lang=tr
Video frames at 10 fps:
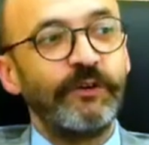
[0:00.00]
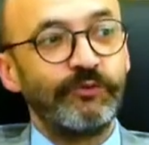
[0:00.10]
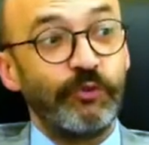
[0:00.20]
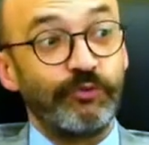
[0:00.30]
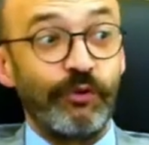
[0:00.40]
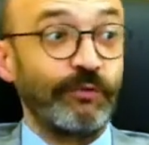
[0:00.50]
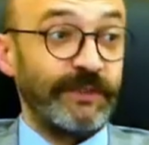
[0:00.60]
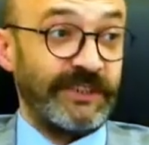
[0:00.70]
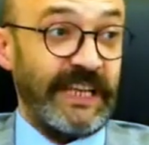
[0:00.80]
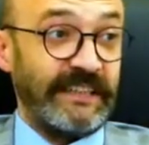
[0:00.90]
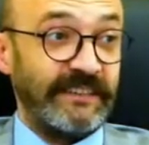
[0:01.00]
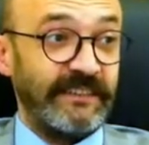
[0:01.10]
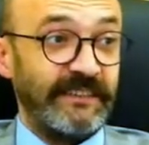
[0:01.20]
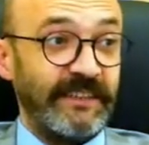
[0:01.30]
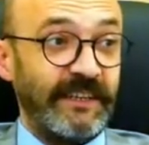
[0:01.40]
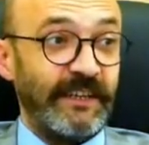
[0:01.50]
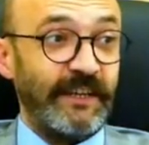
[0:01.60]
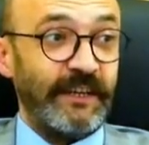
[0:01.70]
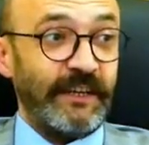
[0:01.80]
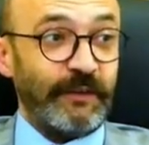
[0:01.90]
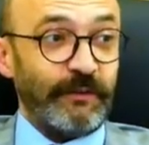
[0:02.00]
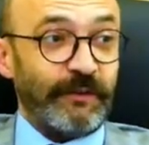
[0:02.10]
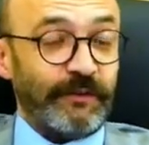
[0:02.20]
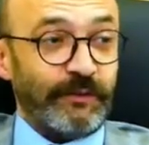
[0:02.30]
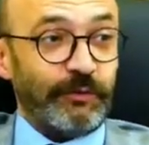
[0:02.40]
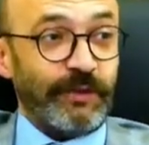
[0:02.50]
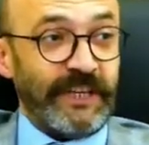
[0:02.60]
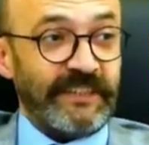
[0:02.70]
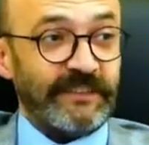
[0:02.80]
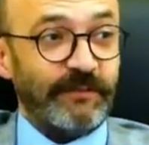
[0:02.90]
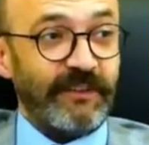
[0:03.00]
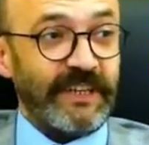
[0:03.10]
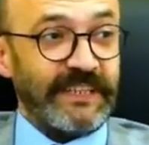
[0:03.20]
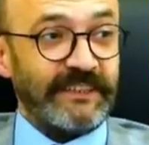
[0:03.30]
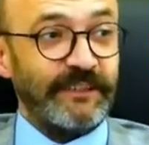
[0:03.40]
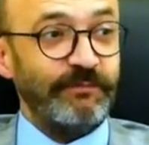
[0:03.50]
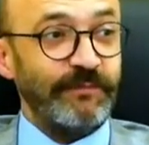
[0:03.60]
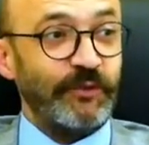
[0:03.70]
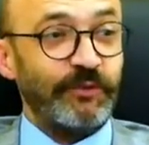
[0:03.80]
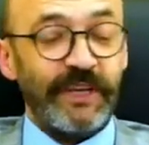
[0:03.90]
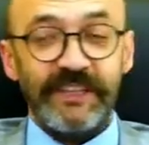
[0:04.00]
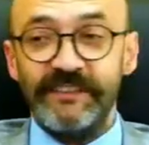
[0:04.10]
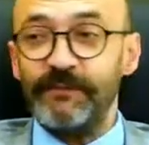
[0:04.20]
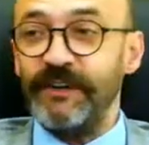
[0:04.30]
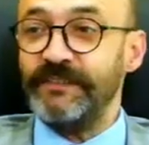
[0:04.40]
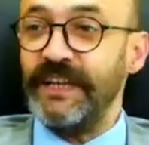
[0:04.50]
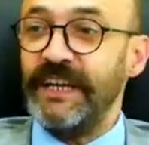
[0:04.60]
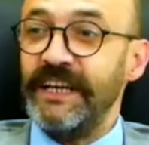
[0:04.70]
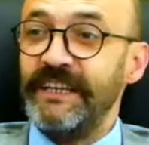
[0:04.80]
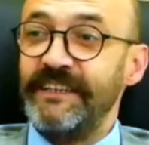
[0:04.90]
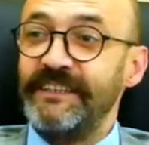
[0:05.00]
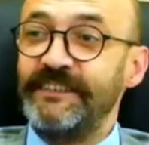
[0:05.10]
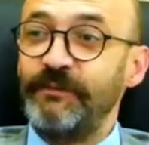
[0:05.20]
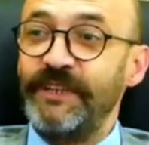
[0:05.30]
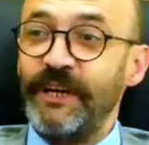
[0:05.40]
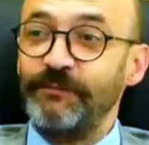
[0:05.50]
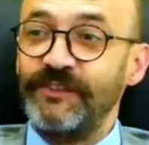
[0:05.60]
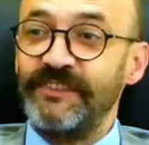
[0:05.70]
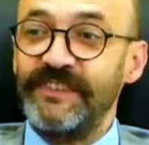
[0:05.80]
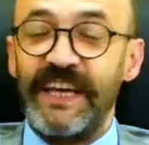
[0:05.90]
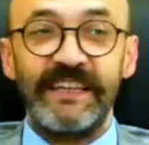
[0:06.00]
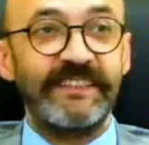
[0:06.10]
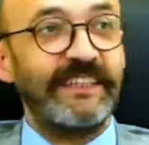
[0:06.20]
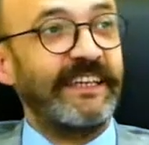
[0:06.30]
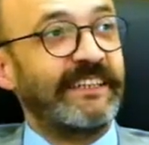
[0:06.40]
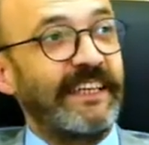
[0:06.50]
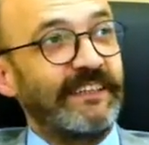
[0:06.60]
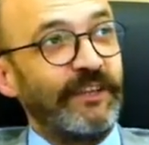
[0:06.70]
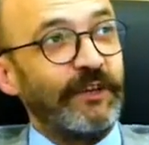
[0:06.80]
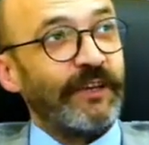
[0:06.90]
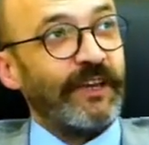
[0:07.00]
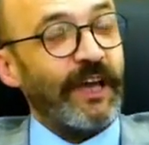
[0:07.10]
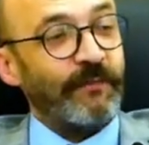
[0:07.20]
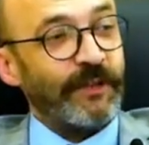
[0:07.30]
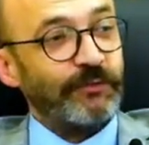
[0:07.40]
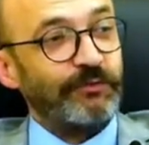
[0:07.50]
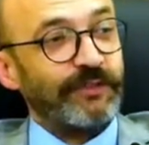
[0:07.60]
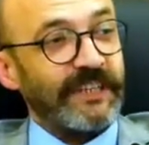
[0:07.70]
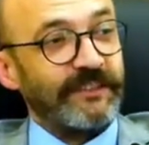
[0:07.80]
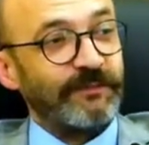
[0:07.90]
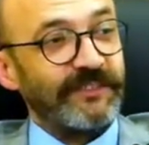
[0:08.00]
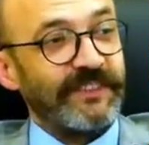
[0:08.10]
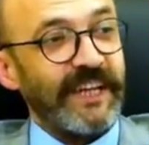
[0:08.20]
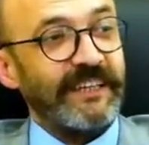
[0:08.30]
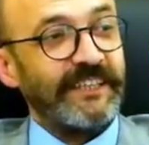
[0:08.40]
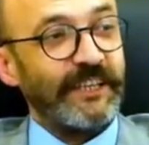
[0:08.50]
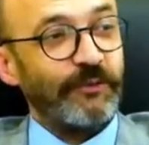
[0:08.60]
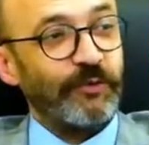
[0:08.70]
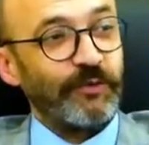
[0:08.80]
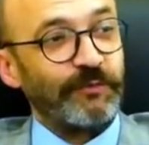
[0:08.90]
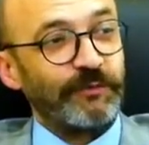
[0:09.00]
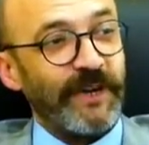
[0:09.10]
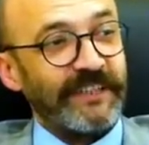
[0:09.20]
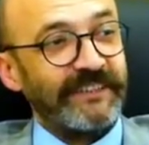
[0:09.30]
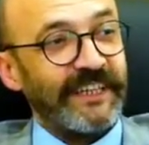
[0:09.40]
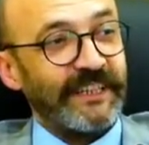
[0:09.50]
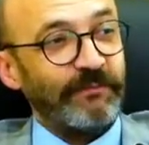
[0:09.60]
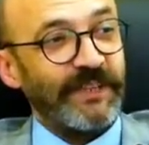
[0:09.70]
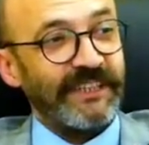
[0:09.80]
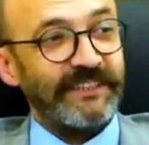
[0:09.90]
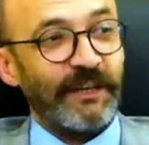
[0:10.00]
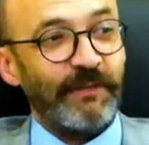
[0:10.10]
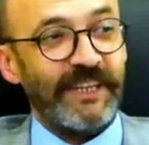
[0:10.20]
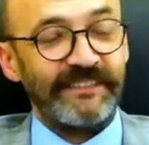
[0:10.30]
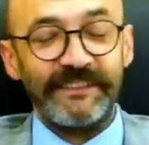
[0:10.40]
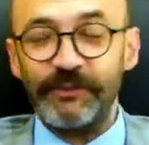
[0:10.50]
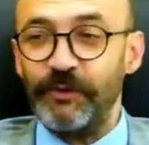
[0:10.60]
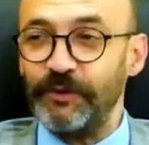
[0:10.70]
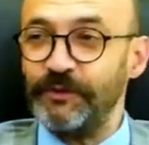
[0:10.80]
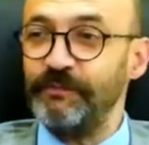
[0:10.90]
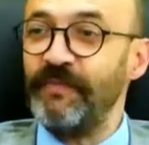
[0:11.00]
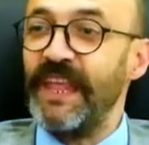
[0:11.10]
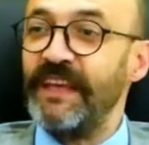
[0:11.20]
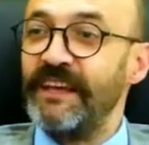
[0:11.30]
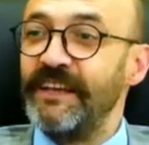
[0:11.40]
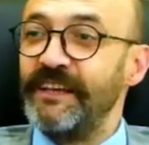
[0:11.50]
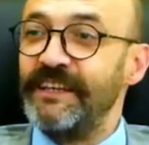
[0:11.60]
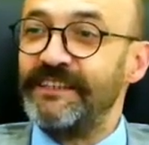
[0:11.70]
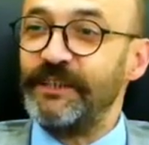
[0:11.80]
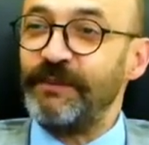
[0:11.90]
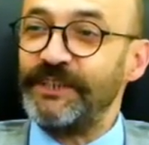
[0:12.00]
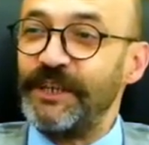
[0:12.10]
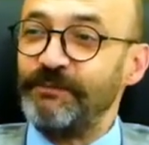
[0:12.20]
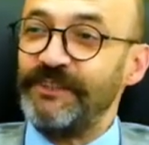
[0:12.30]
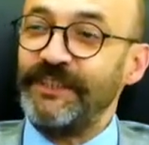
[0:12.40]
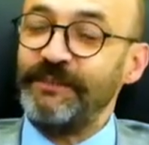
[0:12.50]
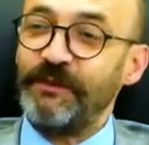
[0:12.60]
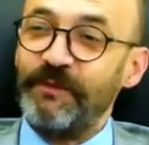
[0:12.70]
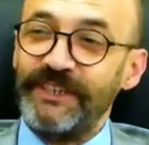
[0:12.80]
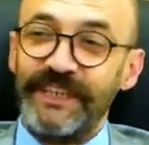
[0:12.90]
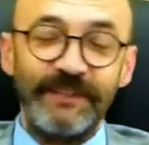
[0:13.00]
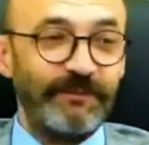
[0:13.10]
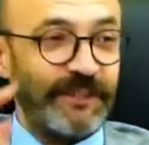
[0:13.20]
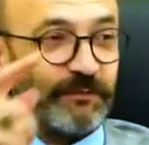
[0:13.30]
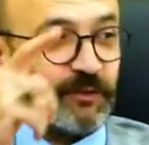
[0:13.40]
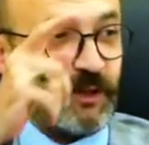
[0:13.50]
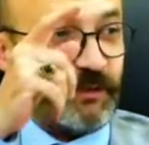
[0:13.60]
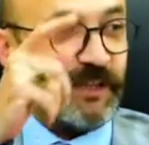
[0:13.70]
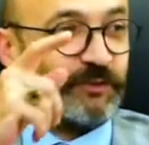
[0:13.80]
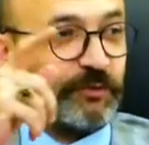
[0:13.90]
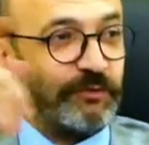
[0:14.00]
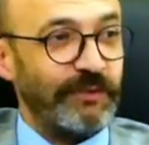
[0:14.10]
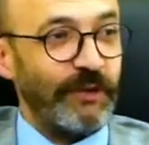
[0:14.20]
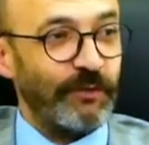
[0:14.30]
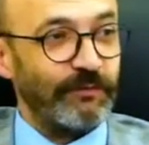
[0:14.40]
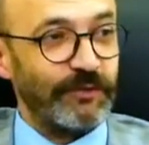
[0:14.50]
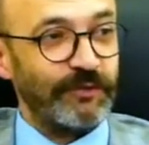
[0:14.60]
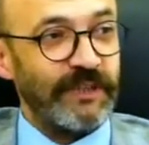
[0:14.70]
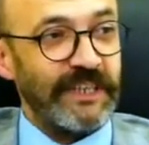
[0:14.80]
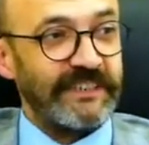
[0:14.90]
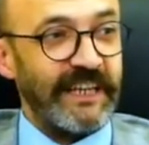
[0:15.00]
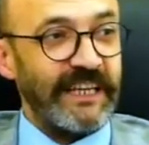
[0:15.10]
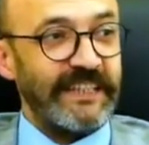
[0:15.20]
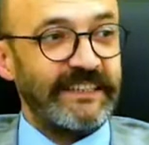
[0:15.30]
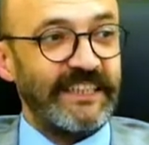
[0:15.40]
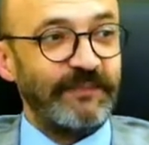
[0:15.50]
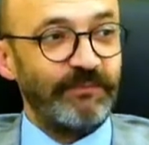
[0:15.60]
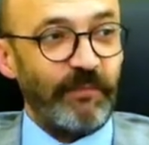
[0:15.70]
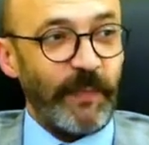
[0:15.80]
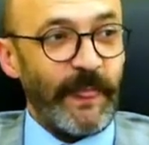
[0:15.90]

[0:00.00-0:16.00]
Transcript: çok zor bir şeydir. Kütahya Simav'a gittim. Kütahya Simav'da e, ilçe binamızı ziyaret ederken hemen üst katımızda yeni kurulmuş partilerden birinin tabelasını gördüm. İlçe başkanımıza dedim ki başkanım dedim bu tabela çok güzel olmuş. Şayet dedim